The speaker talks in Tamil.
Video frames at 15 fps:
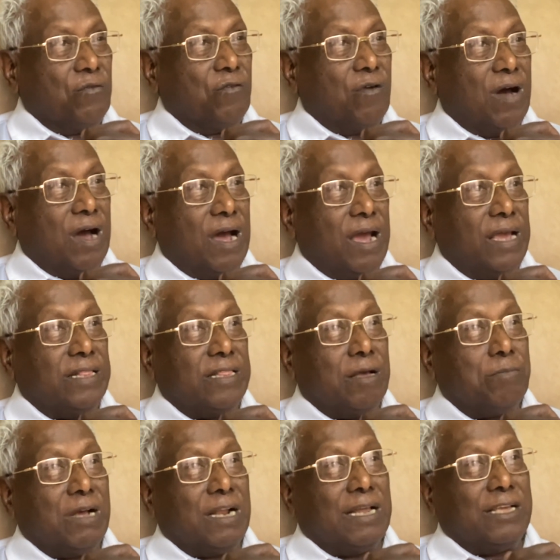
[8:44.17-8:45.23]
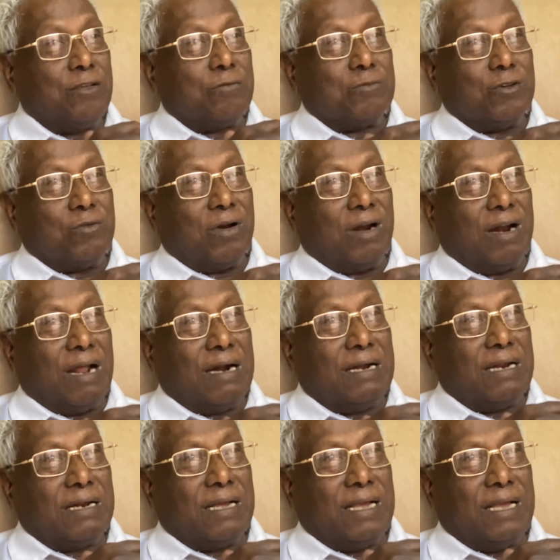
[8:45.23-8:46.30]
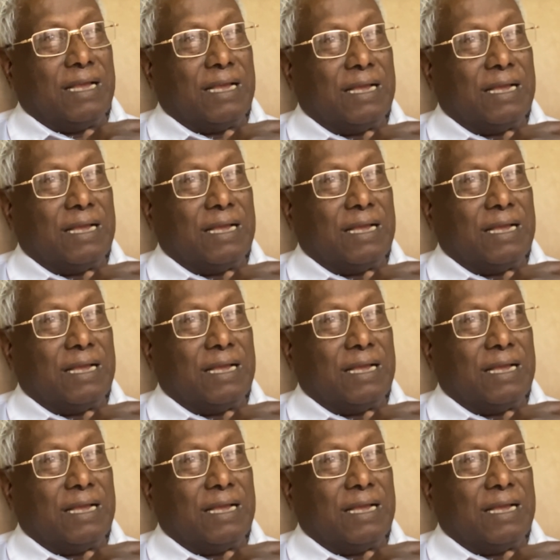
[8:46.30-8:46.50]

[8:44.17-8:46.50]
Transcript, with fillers: வாய்ந்த மலையும் ஒரு நாட்டிற்கு